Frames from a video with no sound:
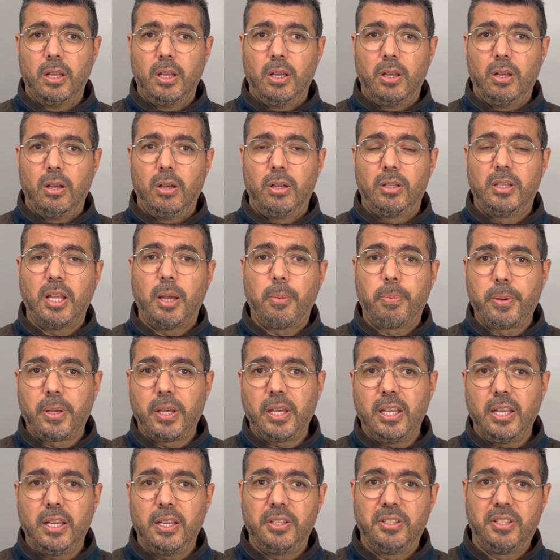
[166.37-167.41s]
euh,
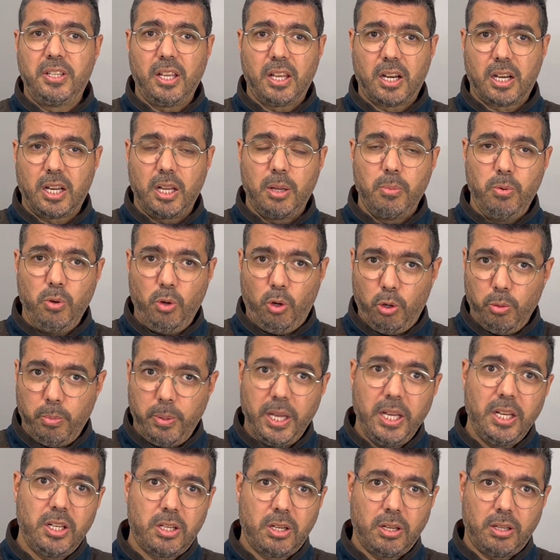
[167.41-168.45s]
d'après Zir ibn
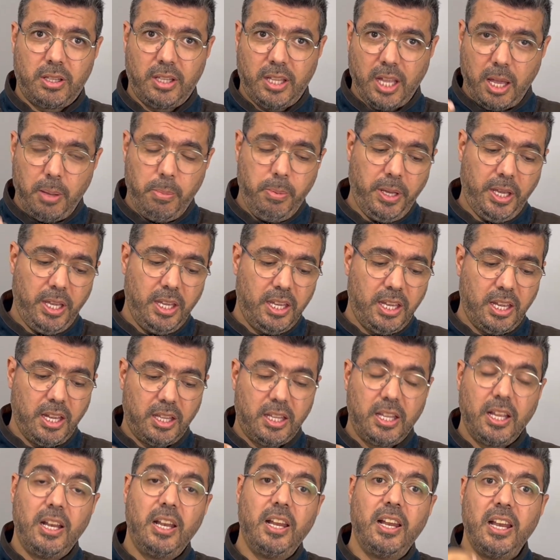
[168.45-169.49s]
Khubaysh, Tabi'i, qui
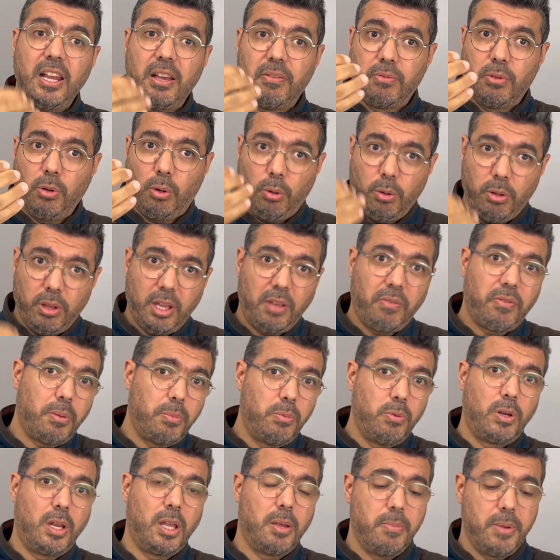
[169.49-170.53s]
était l'élève de Hudayf
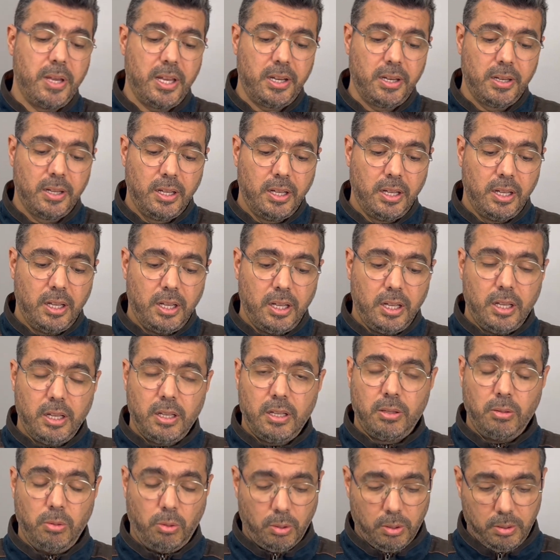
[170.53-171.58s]
ibn Yaman,
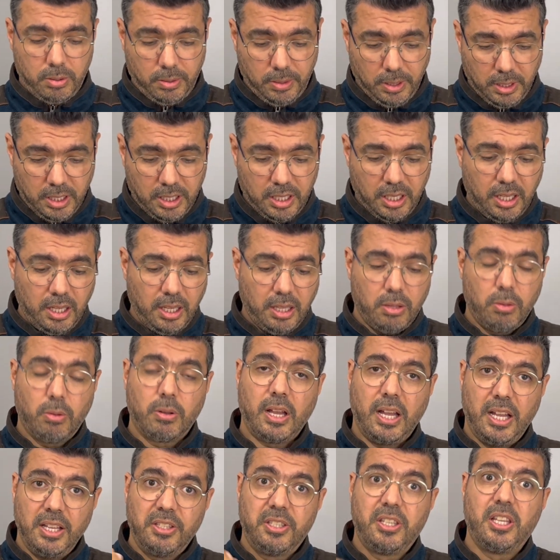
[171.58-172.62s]
donc il dit, donc
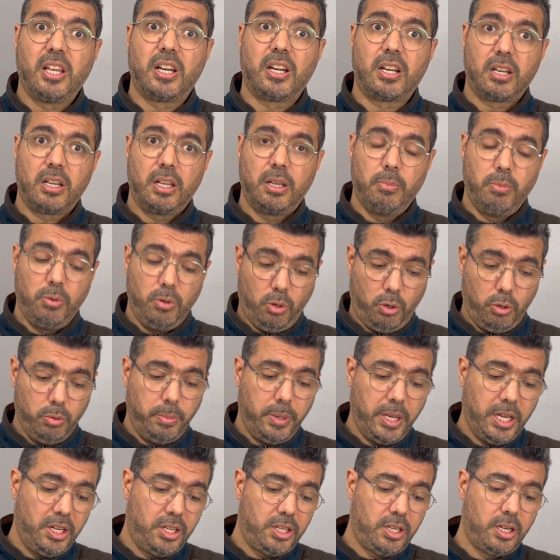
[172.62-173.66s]
Zir ibn
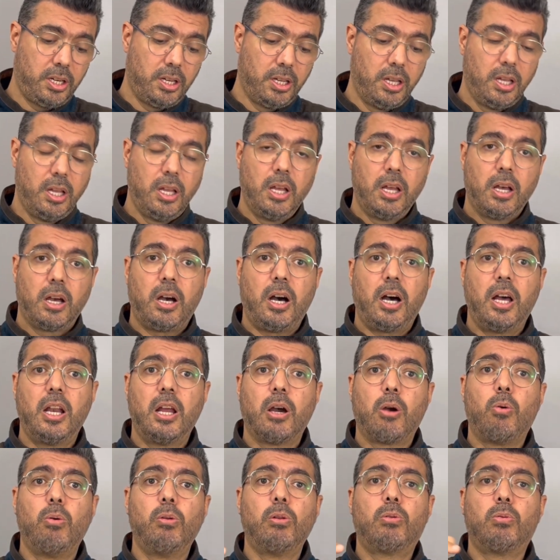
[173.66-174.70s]
Khubaysh, قال
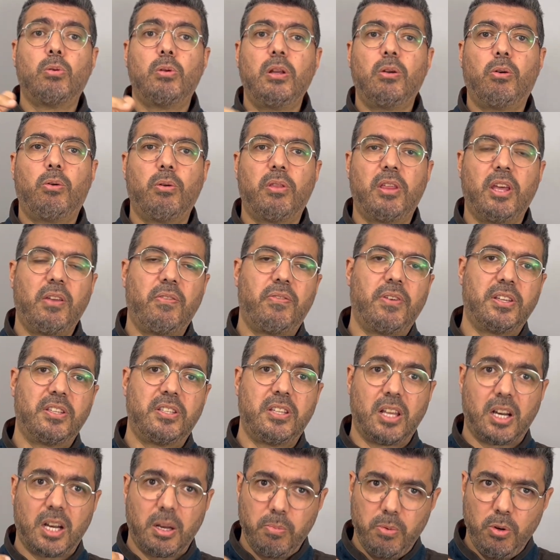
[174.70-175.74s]
قلت لحذيفة
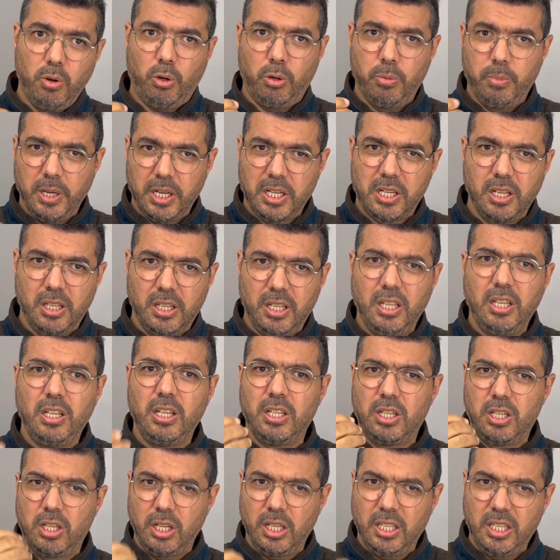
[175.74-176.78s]
زر dit
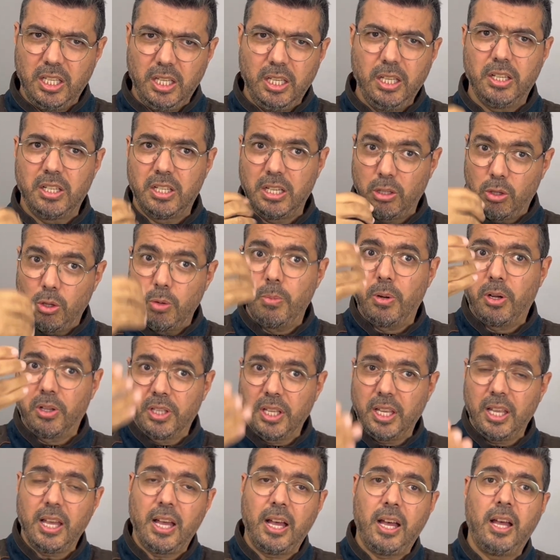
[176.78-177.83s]
j'ai dit j'ai
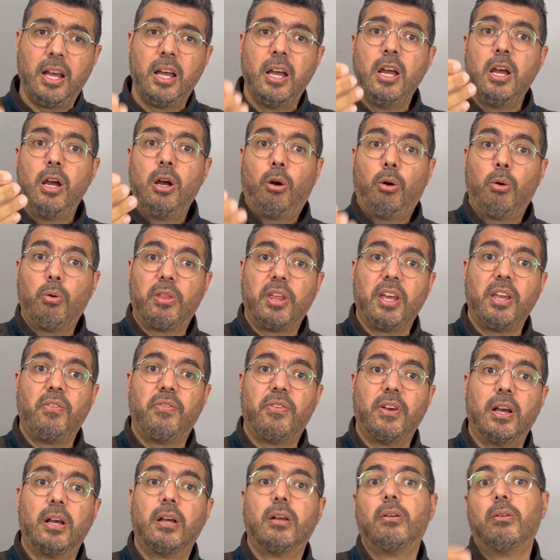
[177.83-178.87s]
demandé à
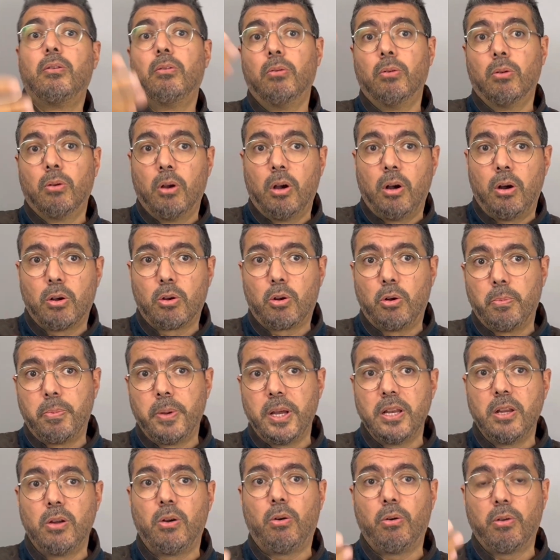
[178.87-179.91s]
حذيفة le grand
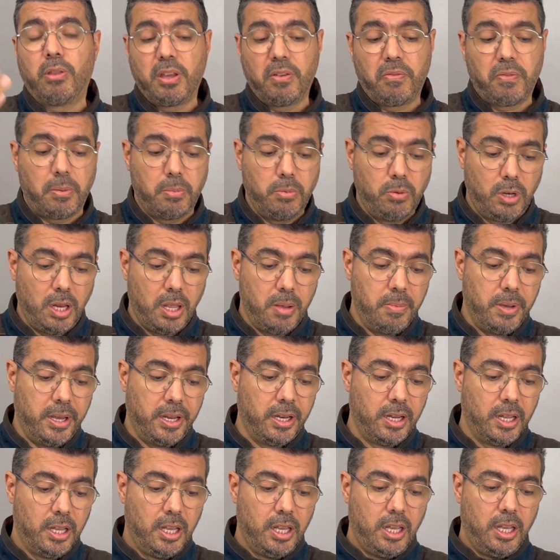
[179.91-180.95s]
compagnon Hudayf ibn al-Yaman,
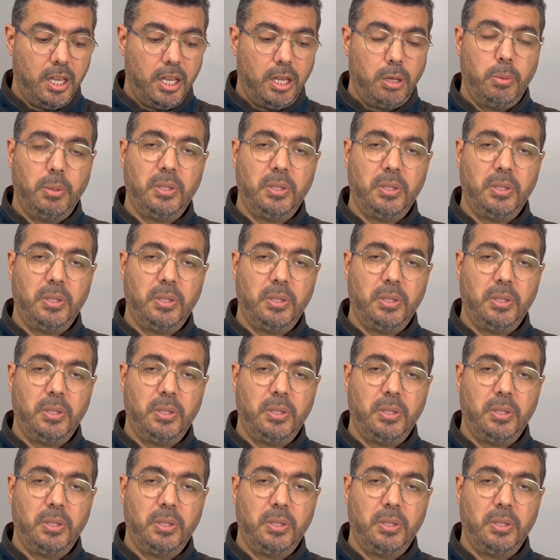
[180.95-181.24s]
lui